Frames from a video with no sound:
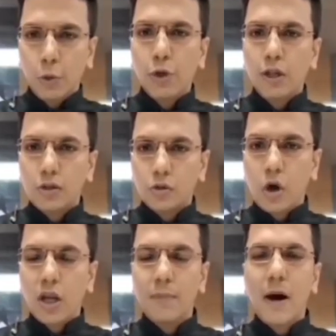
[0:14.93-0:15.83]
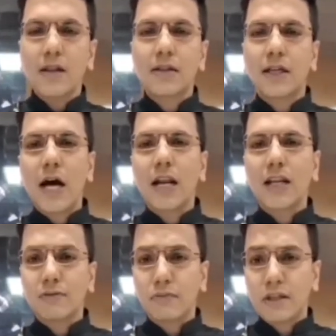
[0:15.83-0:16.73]
यूनिल सोन ने भारत
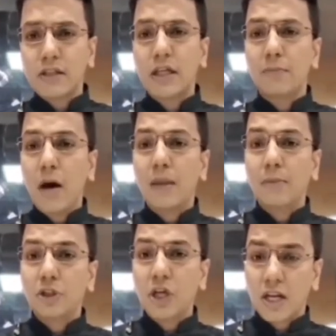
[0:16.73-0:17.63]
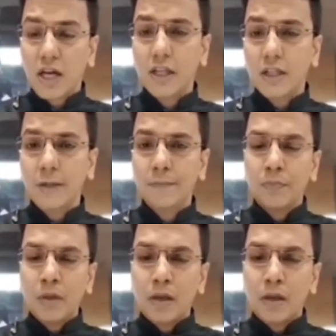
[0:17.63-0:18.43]
सरकार के फैसले के बारे में जानकारी दी